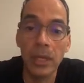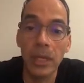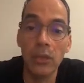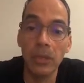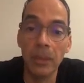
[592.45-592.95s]

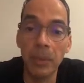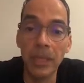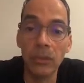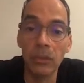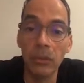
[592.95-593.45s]
et je n'ai pas
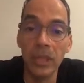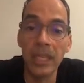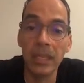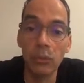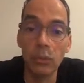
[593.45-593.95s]
le temps de
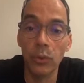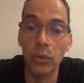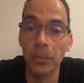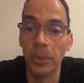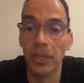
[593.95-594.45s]
lire tous vos
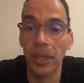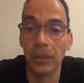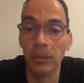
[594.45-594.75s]
commentaires.